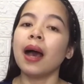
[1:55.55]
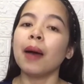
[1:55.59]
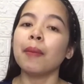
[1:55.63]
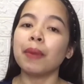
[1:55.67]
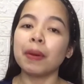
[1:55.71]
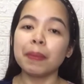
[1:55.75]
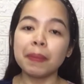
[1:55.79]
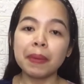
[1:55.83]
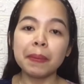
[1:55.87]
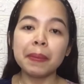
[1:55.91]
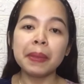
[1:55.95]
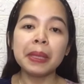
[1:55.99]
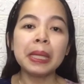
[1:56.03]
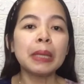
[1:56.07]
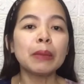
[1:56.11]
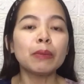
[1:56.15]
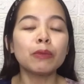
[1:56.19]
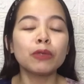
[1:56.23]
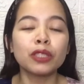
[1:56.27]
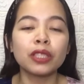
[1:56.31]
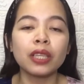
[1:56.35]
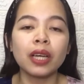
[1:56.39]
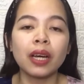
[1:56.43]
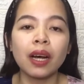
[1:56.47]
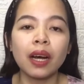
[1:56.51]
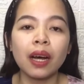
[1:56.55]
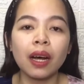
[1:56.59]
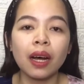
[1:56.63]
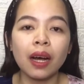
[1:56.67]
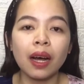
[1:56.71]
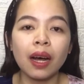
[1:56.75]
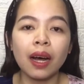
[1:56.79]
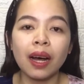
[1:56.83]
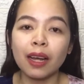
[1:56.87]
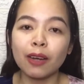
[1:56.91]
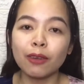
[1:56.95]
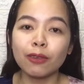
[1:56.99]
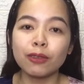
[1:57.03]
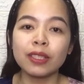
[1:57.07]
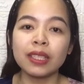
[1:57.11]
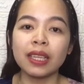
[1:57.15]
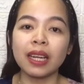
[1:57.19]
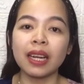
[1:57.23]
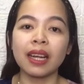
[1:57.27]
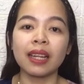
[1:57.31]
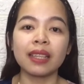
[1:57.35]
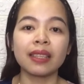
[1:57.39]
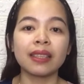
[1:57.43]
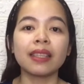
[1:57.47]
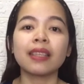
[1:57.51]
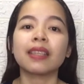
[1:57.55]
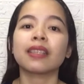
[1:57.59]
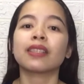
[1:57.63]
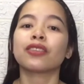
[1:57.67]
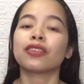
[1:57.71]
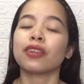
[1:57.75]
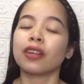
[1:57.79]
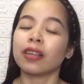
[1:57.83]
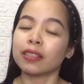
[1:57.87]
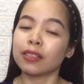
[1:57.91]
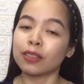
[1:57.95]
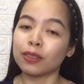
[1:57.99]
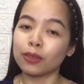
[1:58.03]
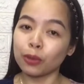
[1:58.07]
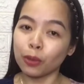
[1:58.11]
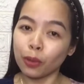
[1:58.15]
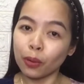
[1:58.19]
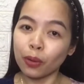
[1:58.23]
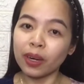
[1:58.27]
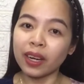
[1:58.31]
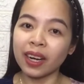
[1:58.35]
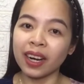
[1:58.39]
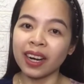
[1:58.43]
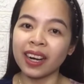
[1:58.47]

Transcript: mabibili mo siya halos sa lahat ng drugstore.